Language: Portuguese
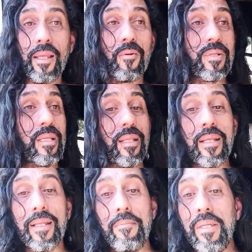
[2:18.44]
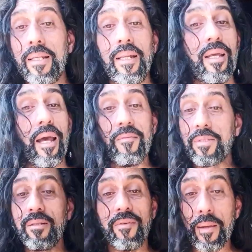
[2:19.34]
tem coisa que está em tamil. Aí
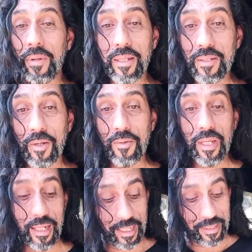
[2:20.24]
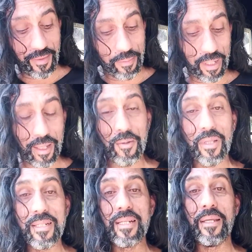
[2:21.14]
você não vai aprender só no inglês, vai aprender em
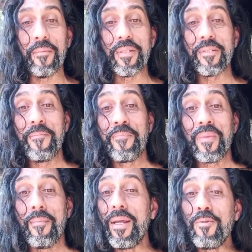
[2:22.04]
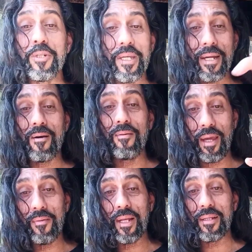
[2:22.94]
outras línguas. Mas no geral
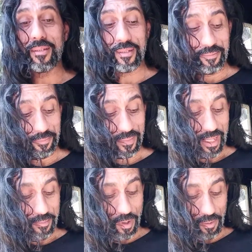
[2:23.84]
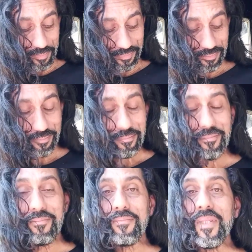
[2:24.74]
é o inglês. Bom,
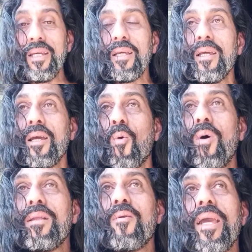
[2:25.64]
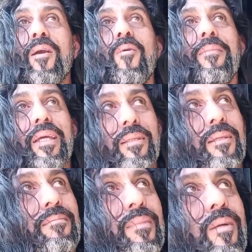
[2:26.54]
quando alguém
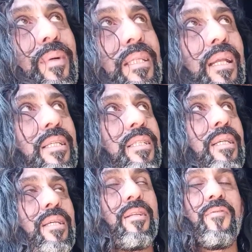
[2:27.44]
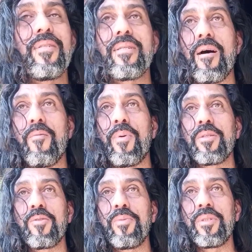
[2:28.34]
comenta que uma inteligência artificial
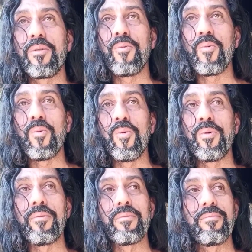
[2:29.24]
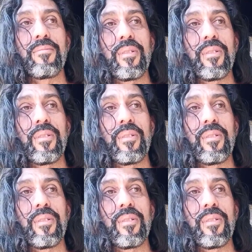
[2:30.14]
pode substituir um guru,